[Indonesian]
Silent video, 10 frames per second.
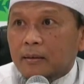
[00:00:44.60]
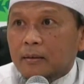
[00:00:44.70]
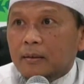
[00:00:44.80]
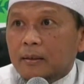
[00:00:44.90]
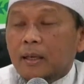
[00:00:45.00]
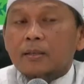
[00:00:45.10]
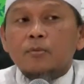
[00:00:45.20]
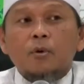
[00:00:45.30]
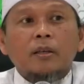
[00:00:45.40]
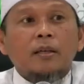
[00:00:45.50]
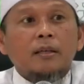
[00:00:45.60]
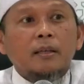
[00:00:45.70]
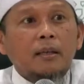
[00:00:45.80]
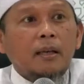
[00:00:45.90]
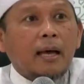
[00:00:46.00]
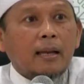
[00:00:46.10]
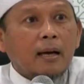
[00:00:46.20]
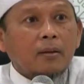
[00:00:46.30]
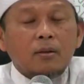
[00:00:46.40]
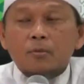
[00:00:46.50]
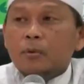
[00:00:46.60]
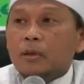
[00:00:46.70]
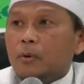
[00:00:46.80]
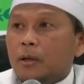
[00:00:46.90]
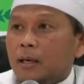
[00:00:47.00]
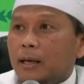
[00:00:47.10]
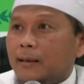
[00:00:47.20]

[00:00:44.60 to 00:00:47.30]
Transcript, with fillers: ya semuanya dilarang atau semua dibolehkan.